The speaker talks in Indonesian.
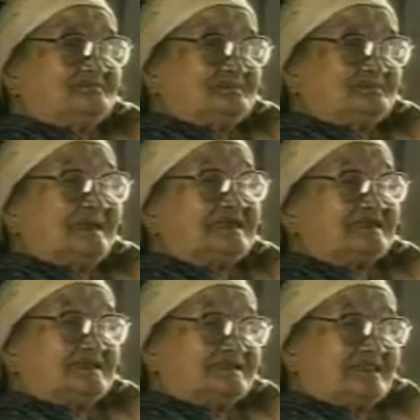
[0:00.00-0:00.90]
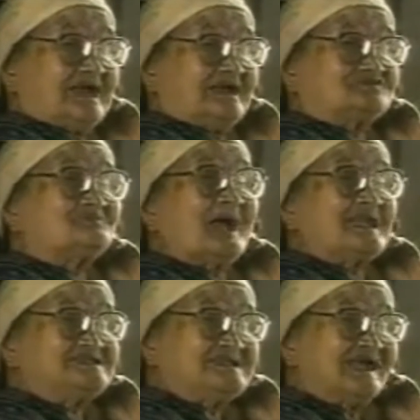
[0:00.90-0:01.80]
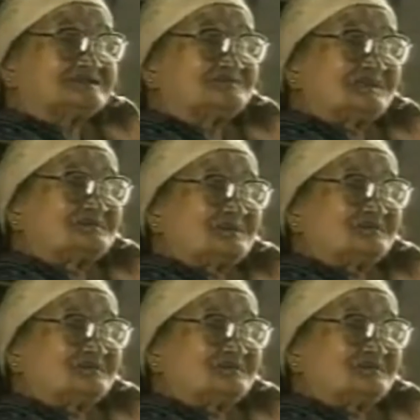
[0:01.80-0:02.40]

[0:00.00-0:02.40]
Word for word: Membayar denda, itu banyak 9